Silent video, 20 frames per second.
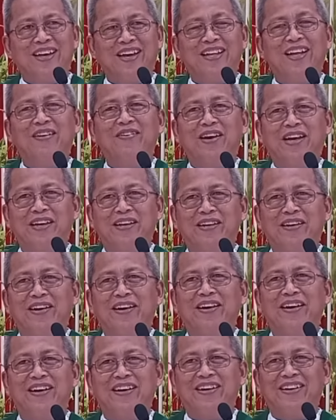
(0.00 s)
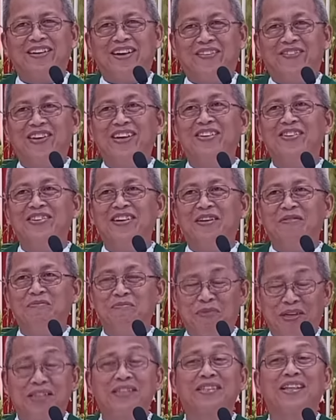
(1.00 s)
Ha, wala ha. Amingon
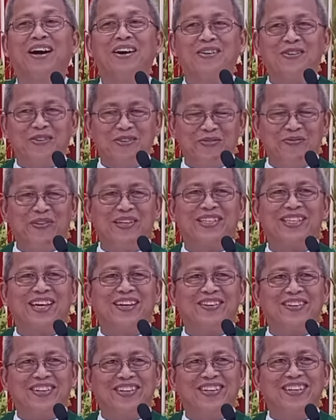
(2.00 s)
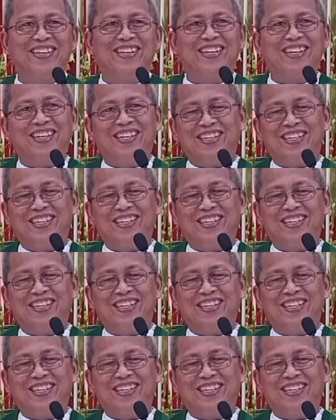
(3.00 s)
na bitaw, bitaw gyud.